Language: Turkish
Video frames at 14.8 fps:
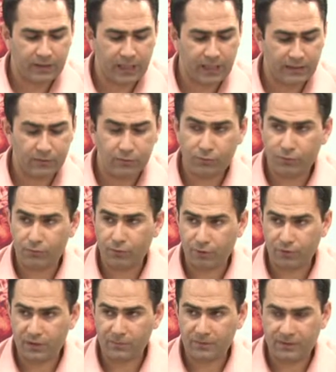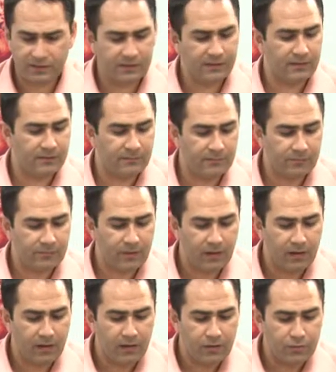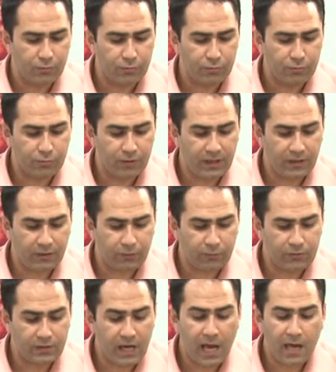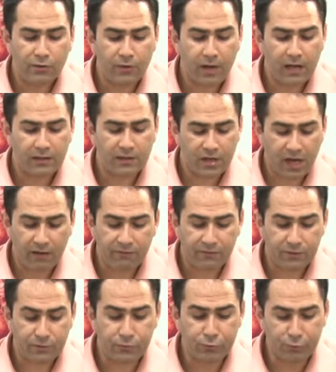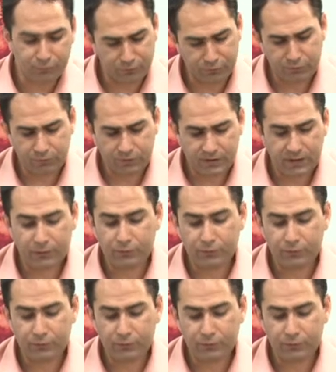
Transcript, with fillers: yani dörtte, dörtte biri. biri. Sure-i Kulya Yuhel Kafirun Rubu yine